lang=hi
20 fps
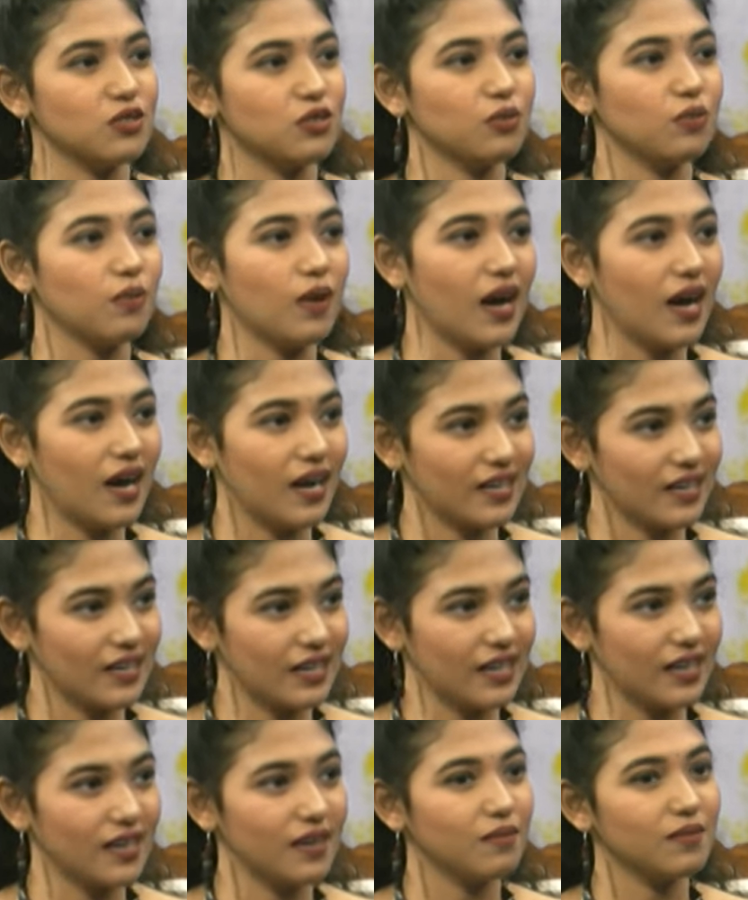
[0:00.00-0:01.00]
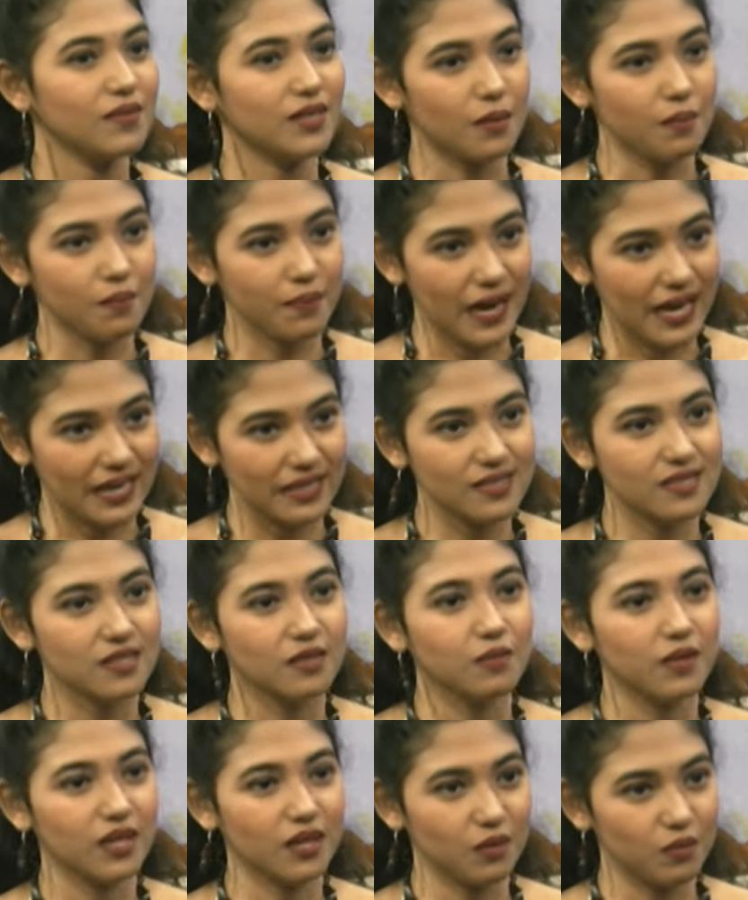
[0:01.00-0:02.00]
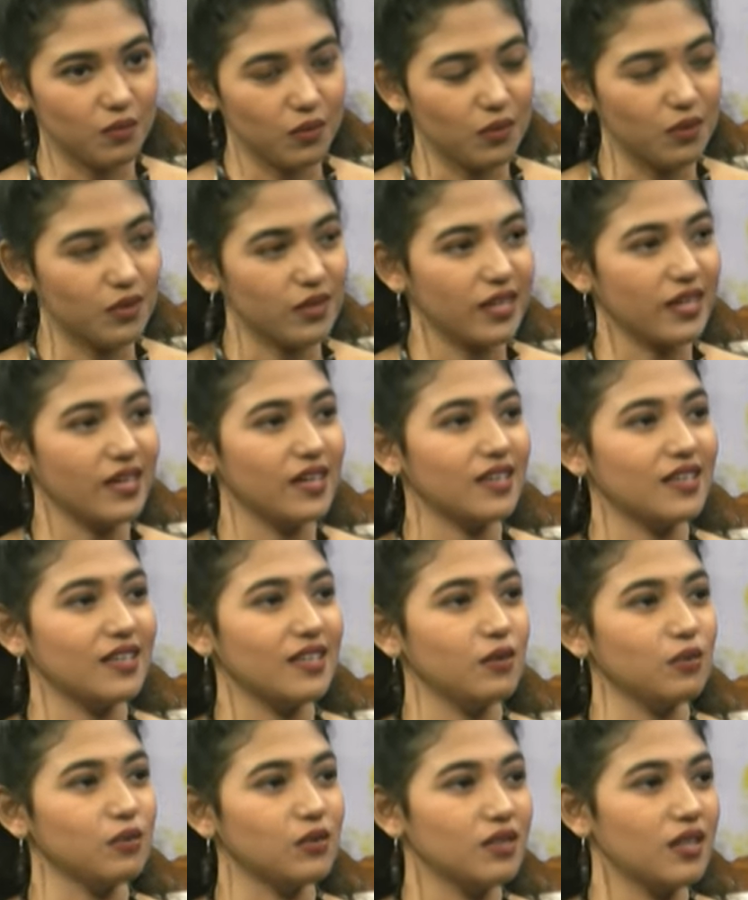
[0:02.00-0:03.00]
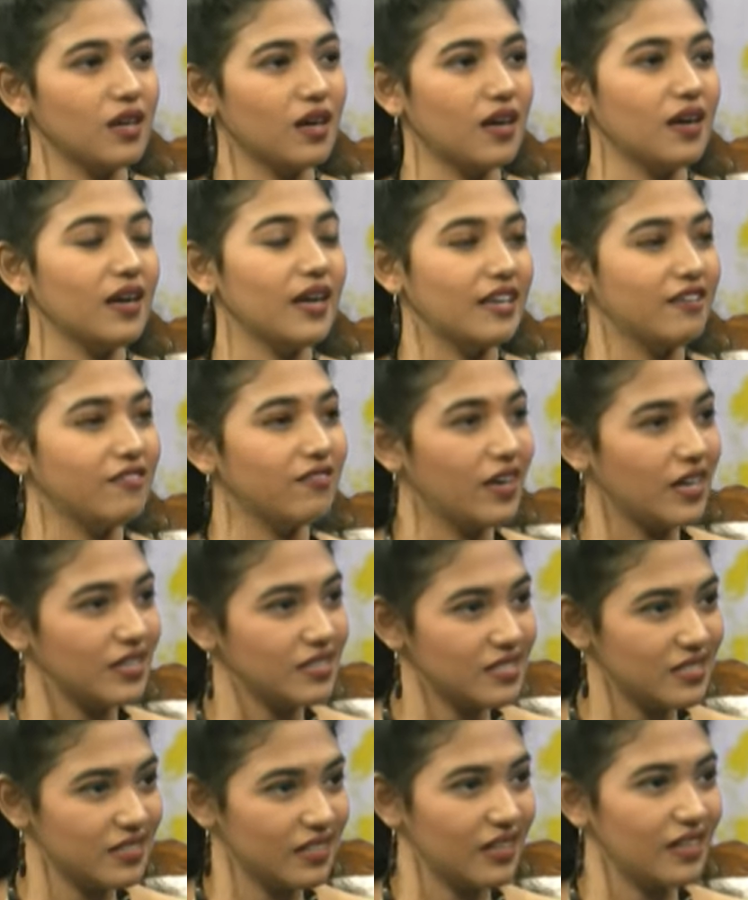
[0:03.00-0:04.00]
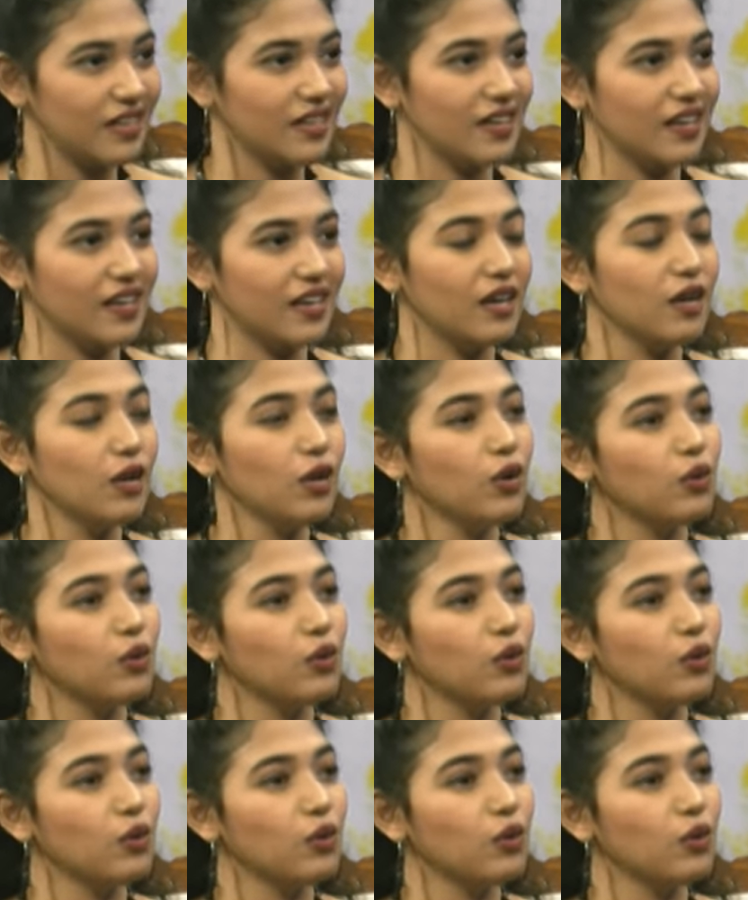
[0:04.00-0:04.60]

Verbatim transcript: जो वहाँ के कंपैरिजन में हम बोल रहे हैं कि उतना एडवांस नहीं है